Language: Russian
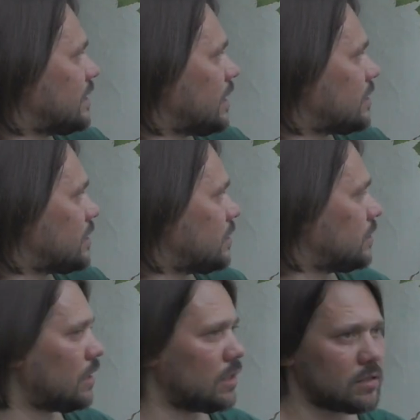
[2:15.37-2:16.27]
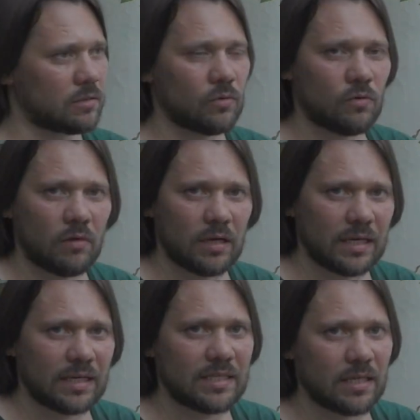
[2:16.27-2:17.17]
«дети» от слова
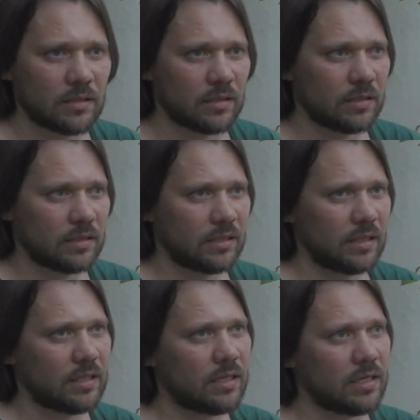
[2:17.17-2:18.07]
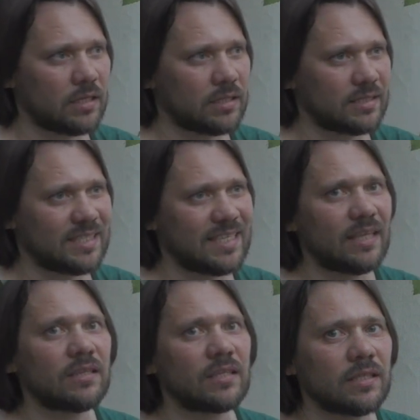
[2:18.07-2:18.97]
«где ты» или
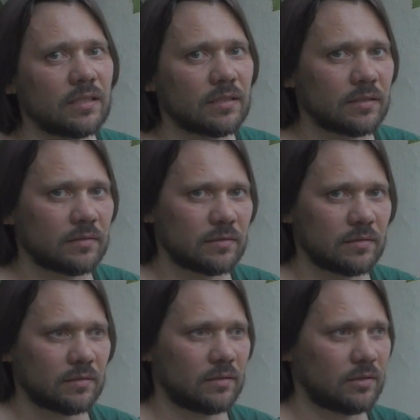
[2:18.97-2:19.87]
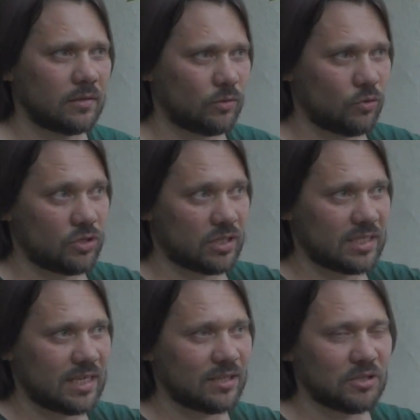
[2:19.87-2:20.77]
«где ты», то есть
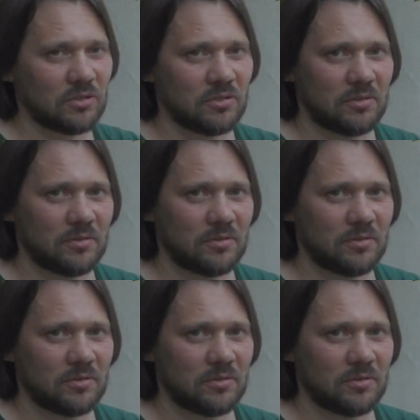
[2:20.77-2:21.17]
«где ты».